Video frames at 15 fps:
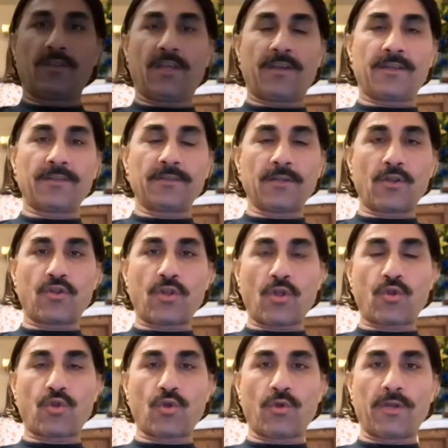Yaratılışta
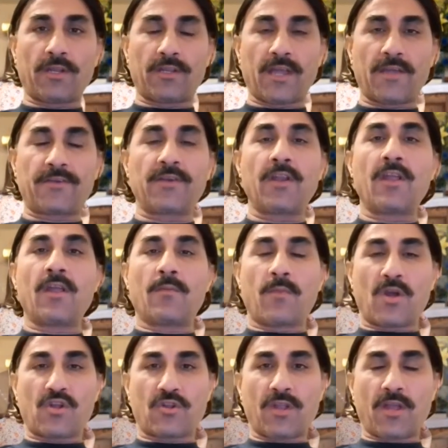şöyle der.
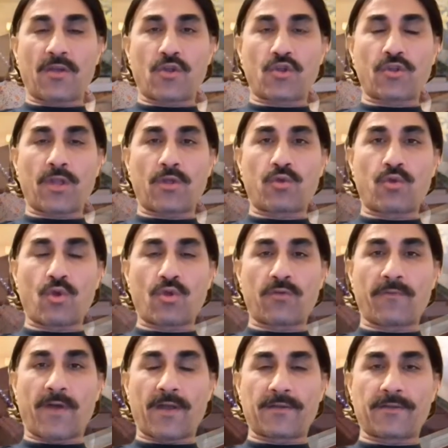Başlangıçta
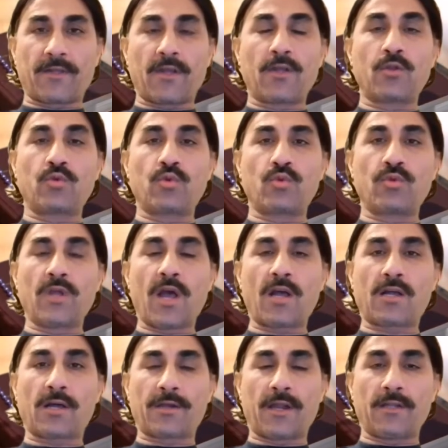söz vardı.
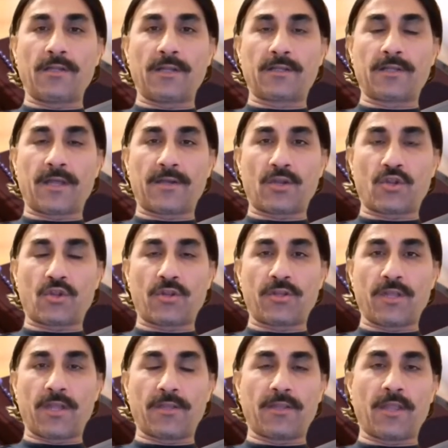Dünya karanlıklar
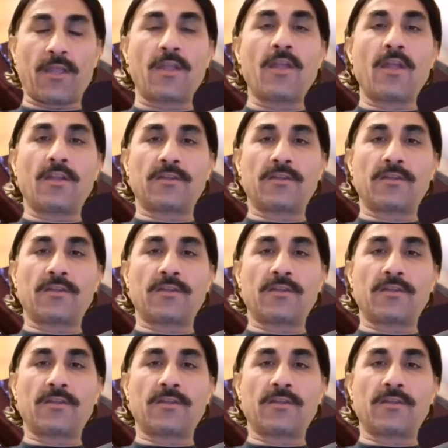içindeydi.